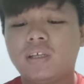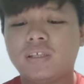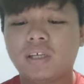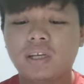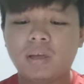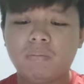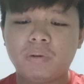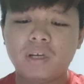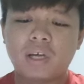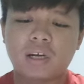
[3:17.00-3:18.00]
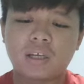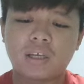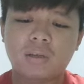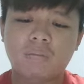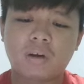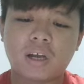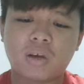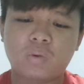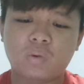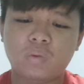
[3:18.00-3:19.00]
sekiranya benar ini
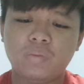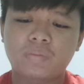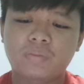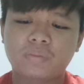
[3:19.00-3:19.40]
berlaku,